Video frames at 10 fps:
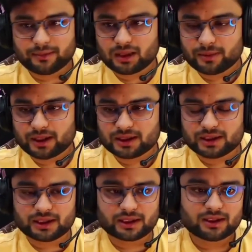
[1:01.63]
पा रहे थे
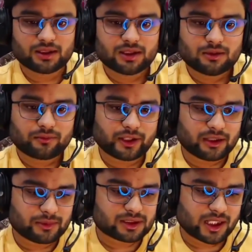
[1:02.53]
फाइट में
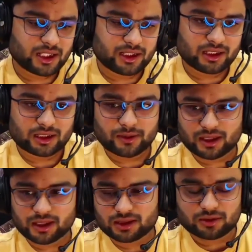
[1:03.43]
स्टैंड नहीं कर पा रहे
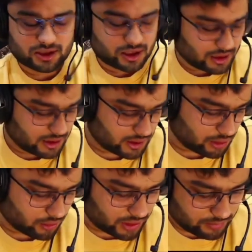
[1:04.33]
थे उसने अकेले ने नौ
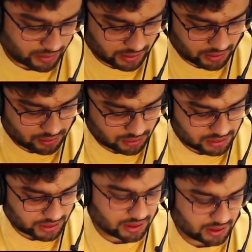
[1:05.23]
किल मारे हैं जो कि
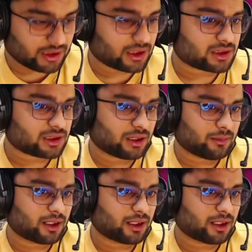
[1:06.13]
शायद हाईएस्ट था हमारा